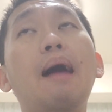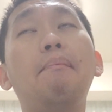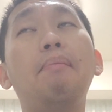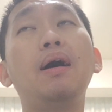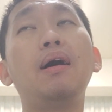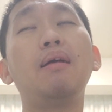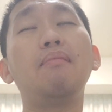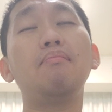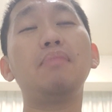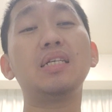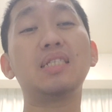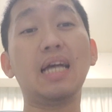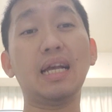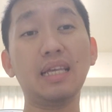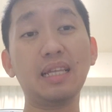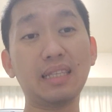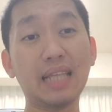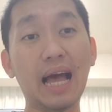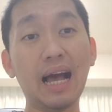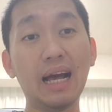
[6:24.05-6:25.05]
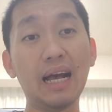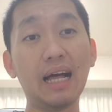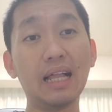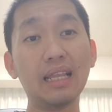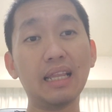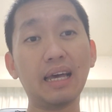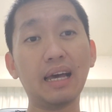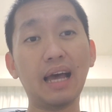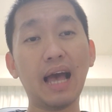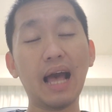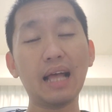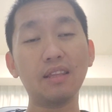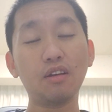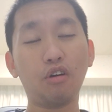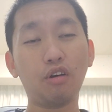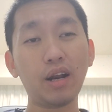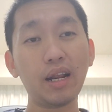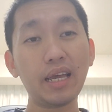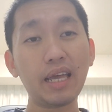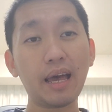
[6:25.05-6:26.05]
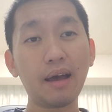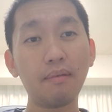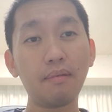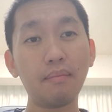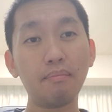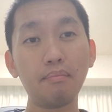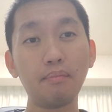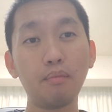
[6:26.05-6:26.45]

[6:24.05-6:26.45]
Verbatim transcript: apa misalnya tanggal ya ada orang yang